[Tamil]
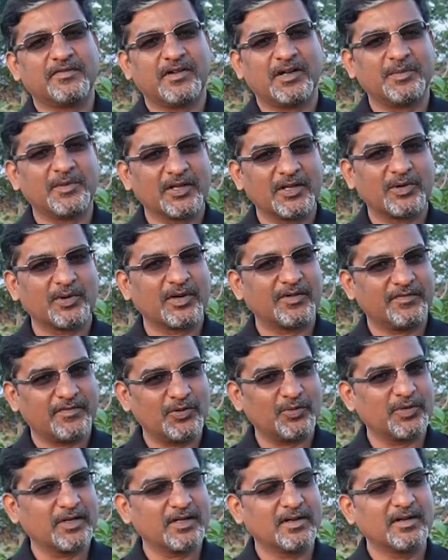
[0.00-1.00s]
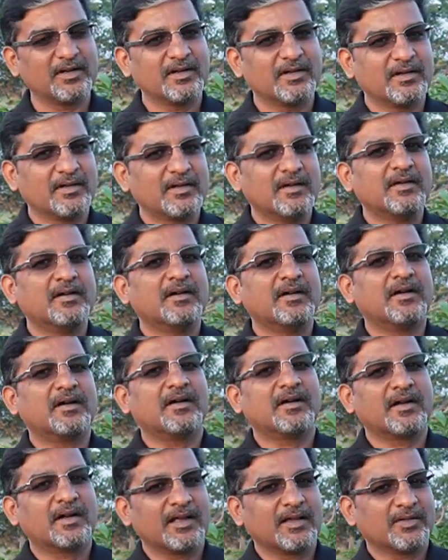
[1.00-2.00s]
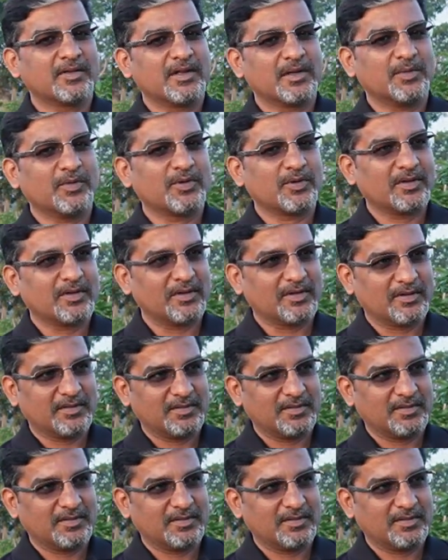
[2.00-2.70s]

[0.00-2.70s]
ஃபாமகனோட ஃபவுண்டர் இன்றைக்கி வந்து நம்ம ஒரு